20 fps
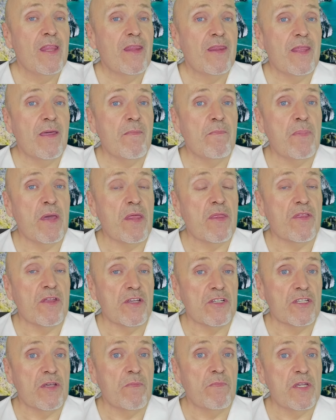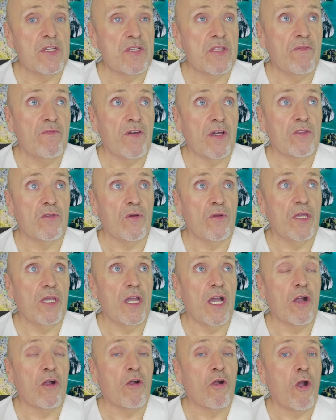de peces de
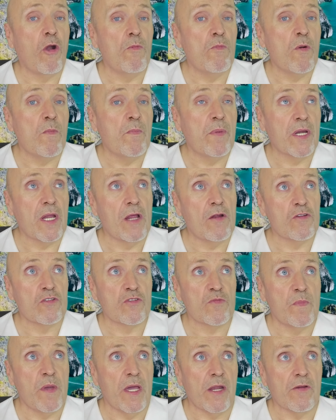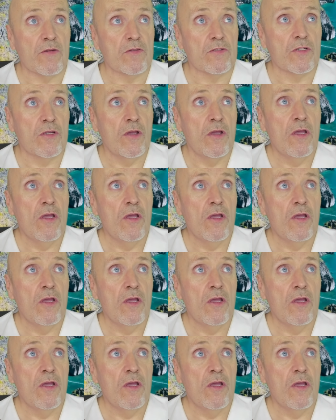piscifactoría como para los perros